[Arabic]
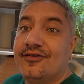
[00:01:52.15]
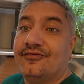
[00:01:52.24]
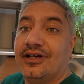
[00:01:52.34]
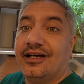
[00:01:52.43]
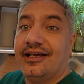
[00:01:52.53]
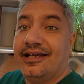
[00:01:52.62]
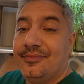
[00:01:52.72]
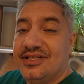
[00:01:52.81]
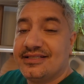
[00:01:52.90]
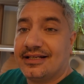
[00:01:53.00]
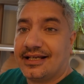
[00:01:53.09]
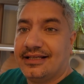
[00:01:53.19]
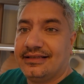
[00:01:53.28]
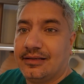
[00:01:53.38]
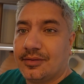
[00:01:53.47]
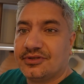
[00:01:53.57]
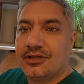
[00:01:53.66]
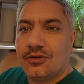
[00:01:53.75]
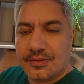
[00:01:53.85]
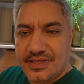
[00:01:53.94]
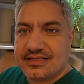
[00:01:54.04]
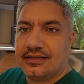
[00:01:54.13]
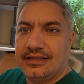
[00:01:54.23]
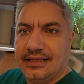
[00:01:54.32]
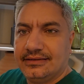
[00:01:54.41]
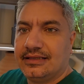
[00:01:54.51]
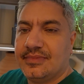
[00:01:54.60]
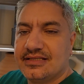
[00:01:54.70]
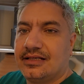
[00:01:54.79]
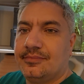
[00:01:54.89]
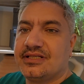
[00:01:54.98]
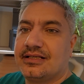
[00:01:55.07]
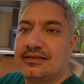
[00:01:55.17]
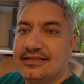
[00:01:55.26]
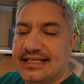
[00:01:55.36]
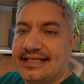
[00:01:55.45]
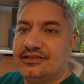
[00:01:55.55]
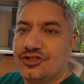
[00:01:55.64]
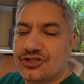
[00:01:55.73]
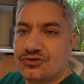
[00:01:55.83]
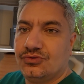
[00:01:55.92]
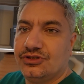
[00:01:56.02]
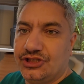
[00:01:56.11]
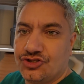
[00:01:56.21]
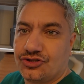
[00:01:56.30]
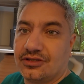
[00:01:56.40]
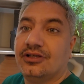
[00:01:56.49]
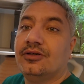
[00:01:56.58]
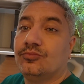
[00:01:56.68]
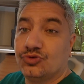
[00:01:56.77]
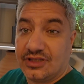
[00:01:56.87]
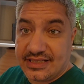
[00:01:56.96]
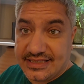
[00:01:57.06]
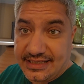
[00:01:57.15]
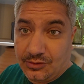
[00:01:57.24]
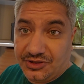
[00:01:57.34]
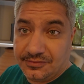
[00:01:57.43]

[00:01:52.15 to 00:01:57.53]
فالميزه انك انت لما بتدور مثلا انت مثلا مثلا سكندري سكول تيتشر مدرس ثانوي